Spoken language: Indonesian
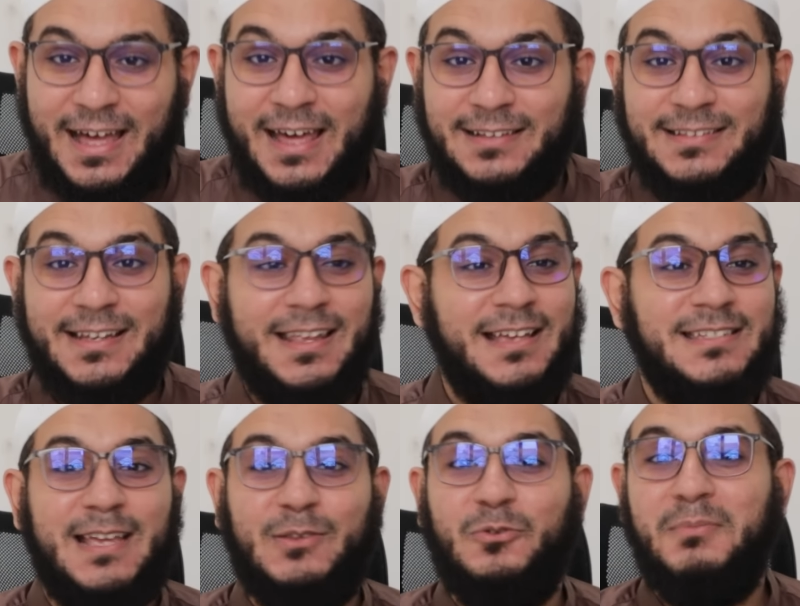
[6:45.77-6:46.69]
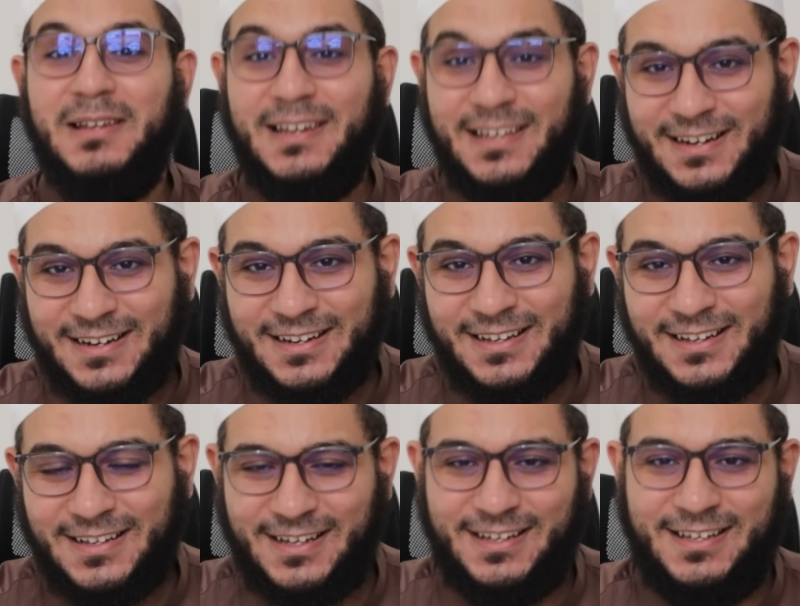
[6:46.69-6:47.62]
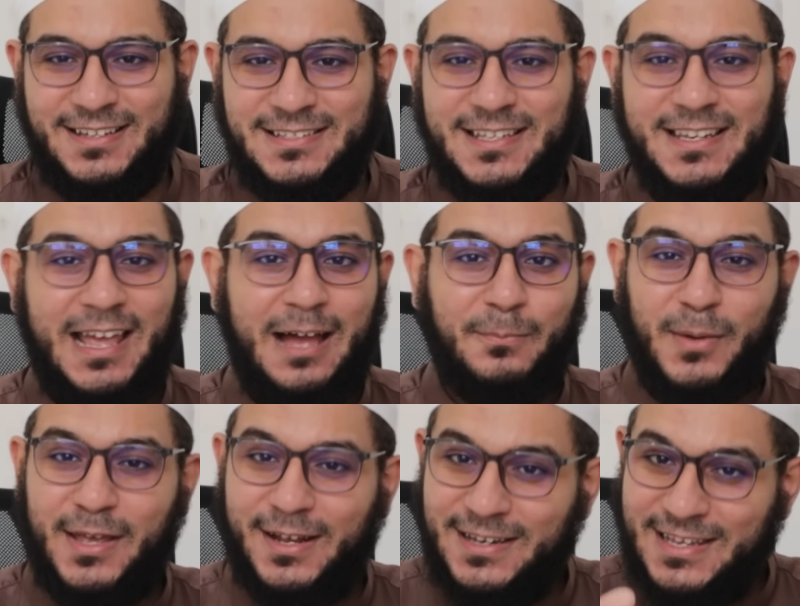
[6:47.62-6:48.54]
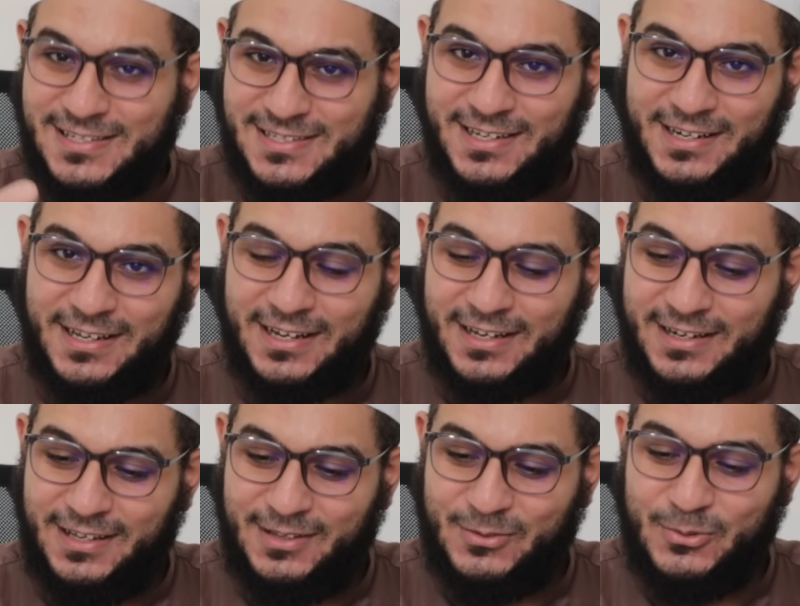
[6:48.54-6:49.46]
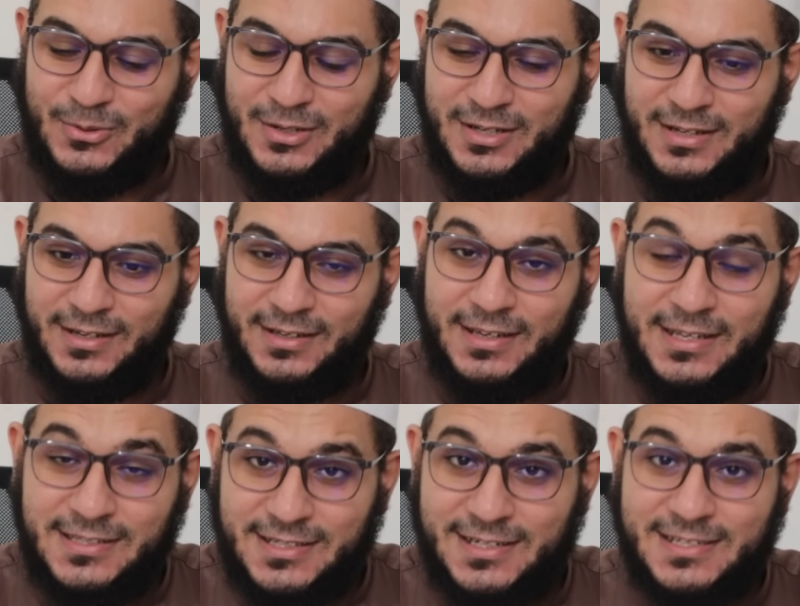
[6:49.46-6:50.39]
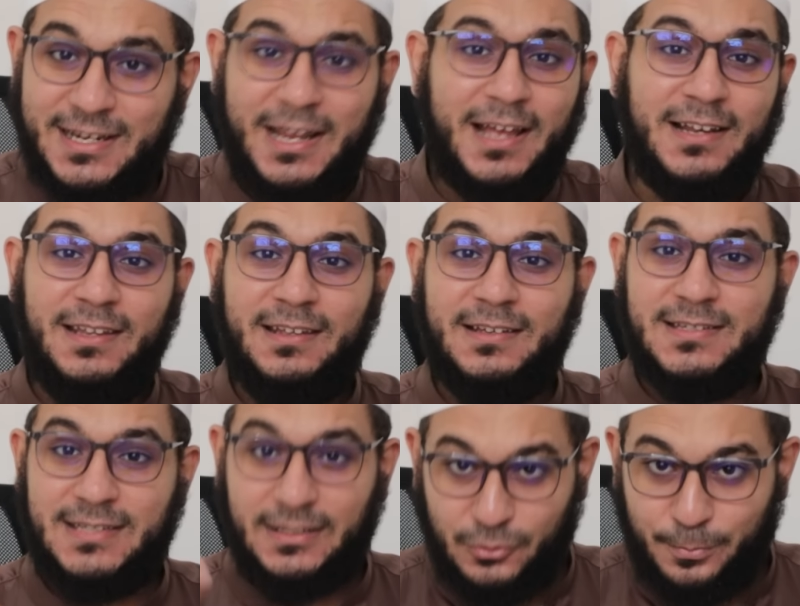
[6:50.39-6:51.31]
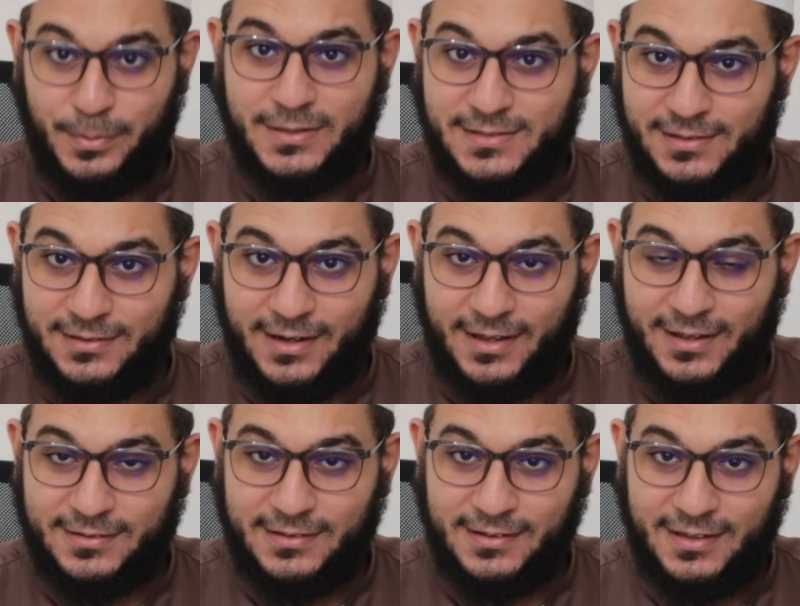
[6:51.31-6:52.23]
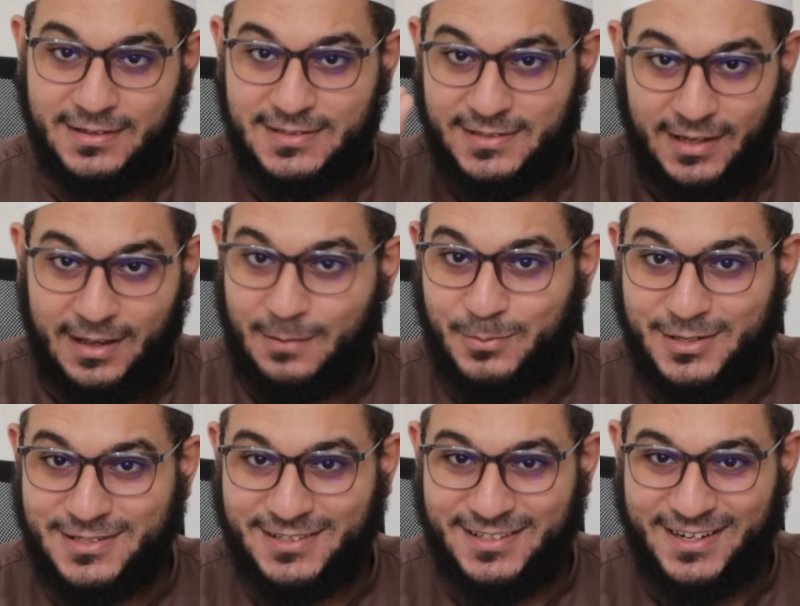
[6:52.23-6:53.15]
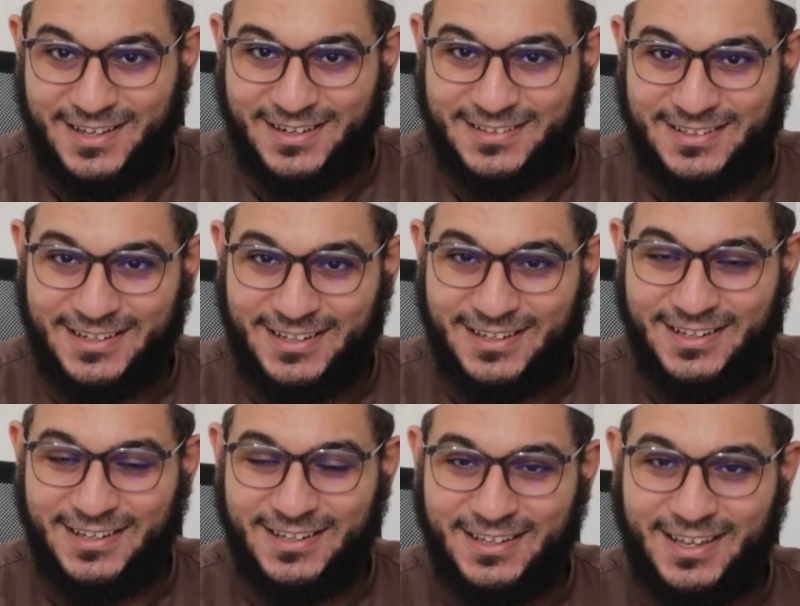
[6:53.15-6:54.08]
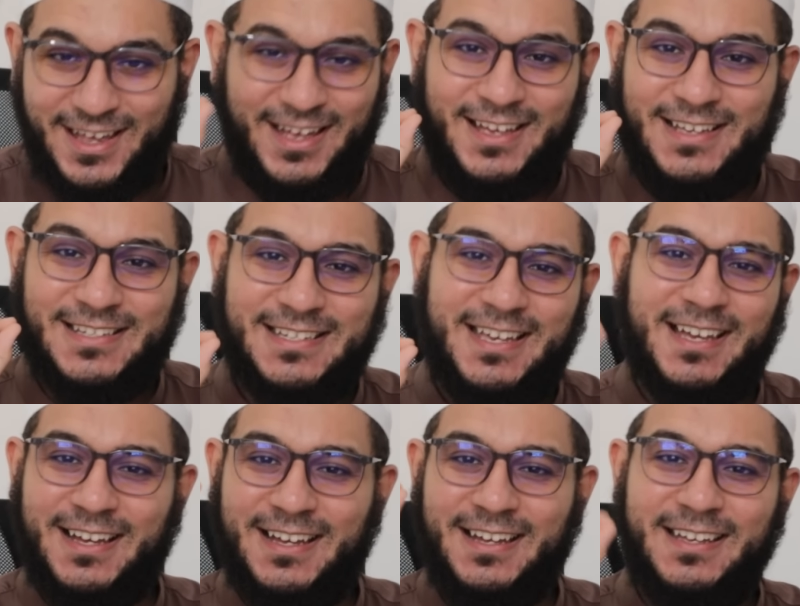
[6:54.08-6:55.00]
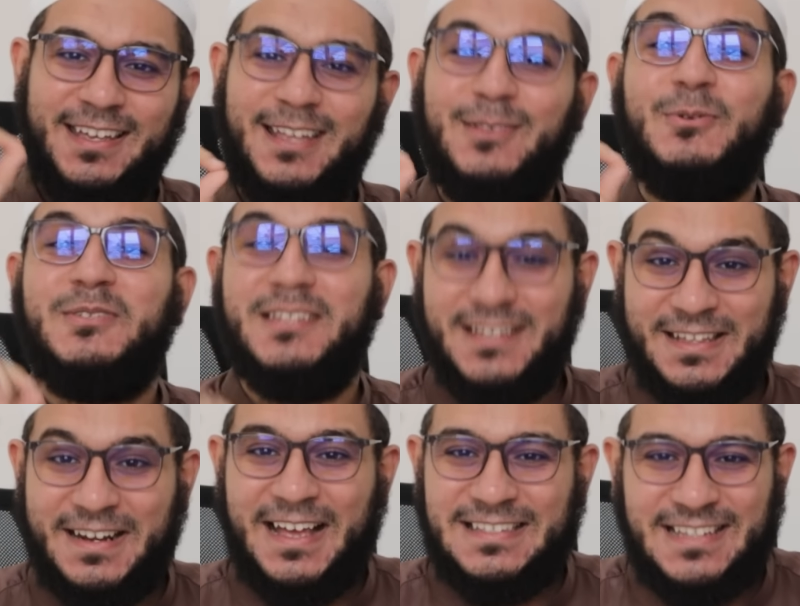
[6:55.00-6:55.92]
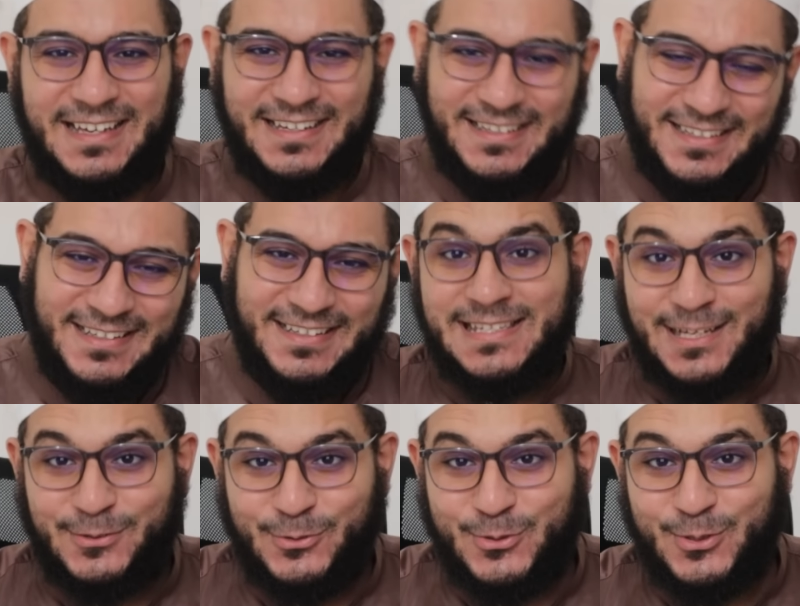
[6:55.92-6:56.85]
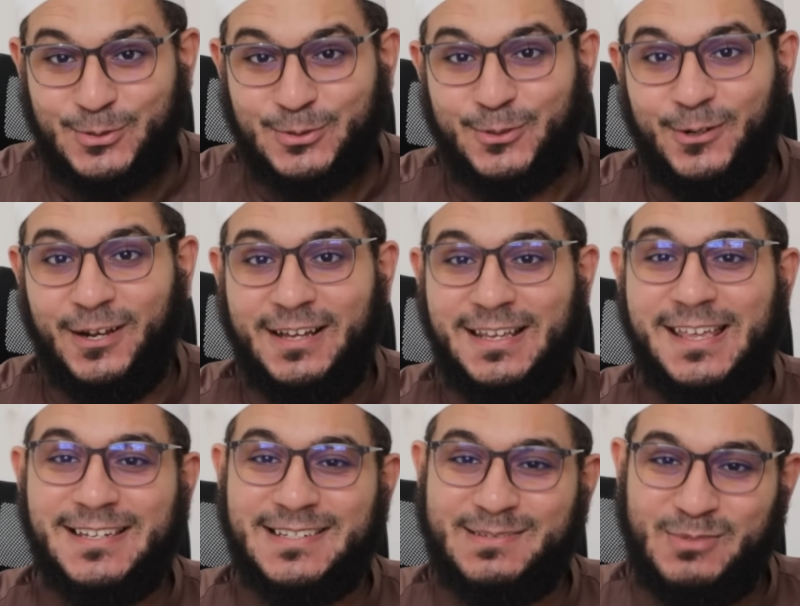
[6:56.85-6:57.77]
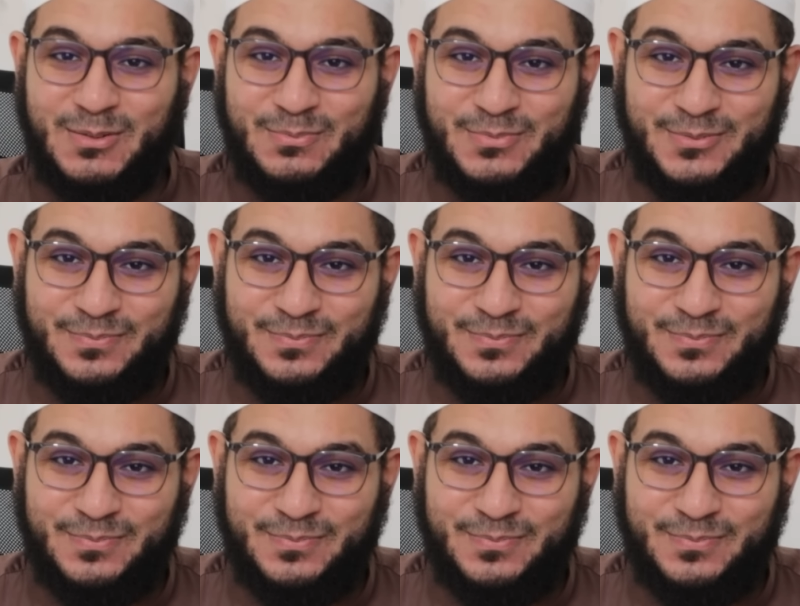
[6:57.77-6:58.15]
Hartanya satu miliar. Nah, jadi apa yang dia sedekahkan itu kecil sekali satu persen dari hartanya setengah persen dari hartanya ya saya hitung sendiri aja ya satu contoh lagi ya sebab